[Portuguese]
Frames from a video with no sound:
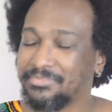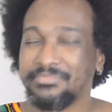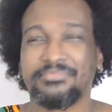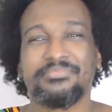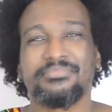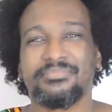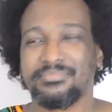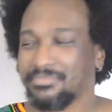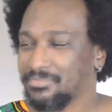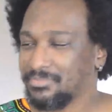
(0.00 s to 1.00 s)
Com
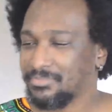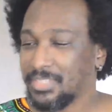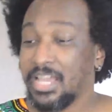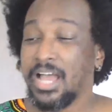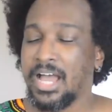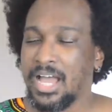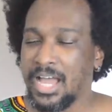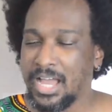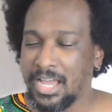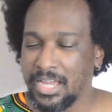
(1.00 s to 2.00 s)
licença, senhor, ah, seu
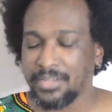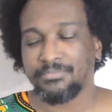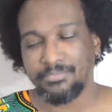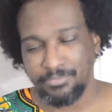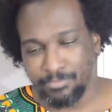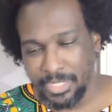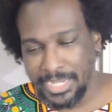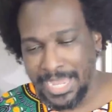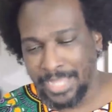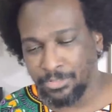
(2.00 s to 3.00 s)
café.
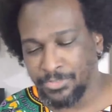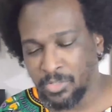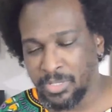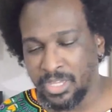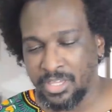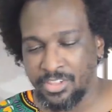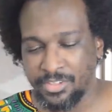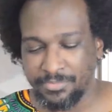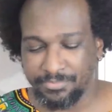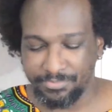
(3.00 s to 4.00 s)
Obrigado, finalmente.
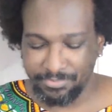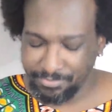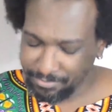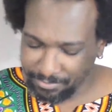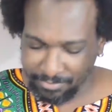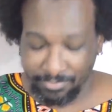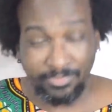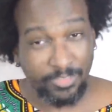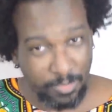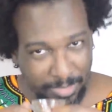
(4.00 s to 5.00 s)
Nada.
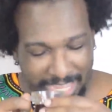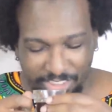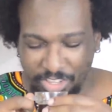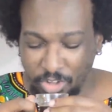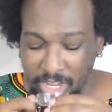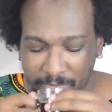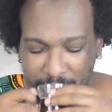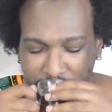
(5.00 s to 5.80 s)
Hum, vamos lá, gente, ó.